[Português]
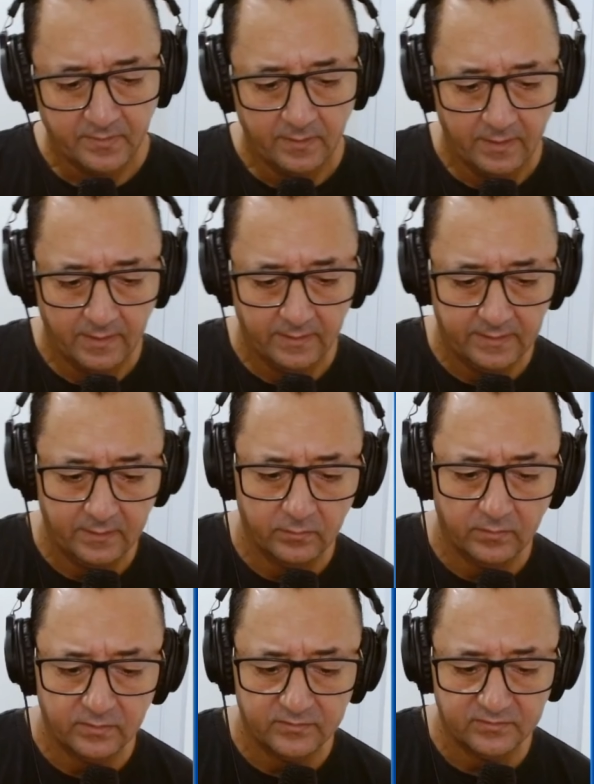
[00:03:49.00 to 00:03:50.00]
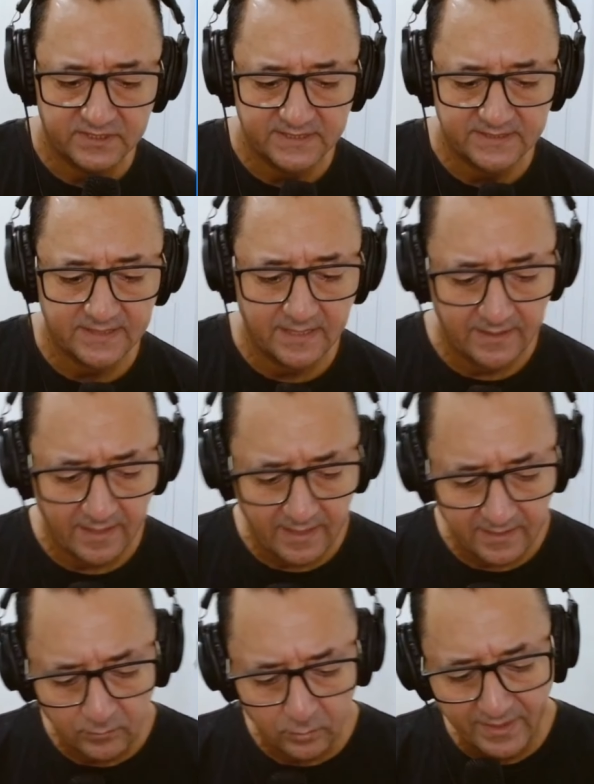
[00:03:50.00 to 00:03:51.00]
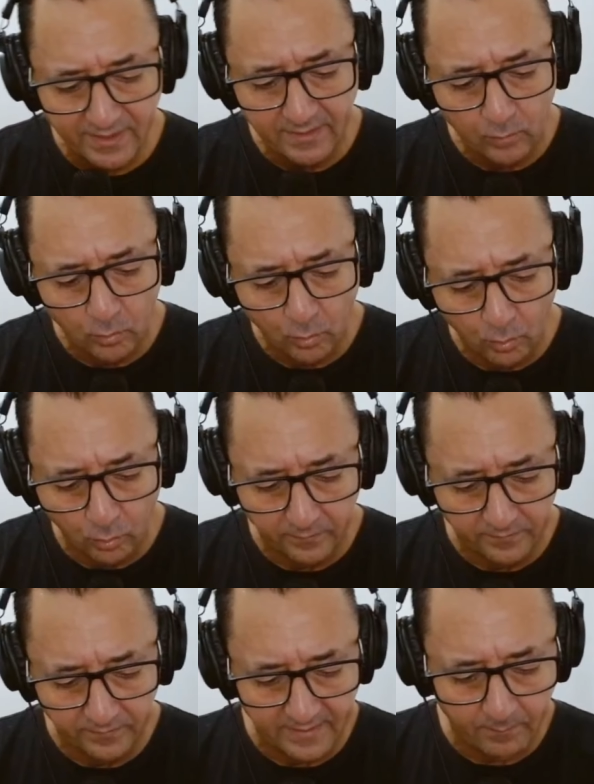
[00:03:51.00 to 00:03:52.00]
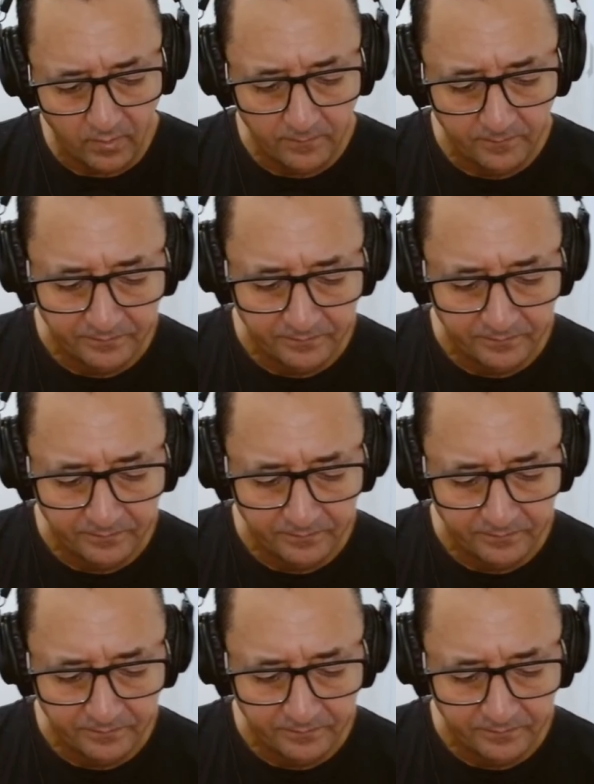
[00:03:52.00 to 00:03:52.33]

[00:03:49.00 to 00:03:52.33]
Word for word: aqui no nosso XLR do canal 1, tá bom?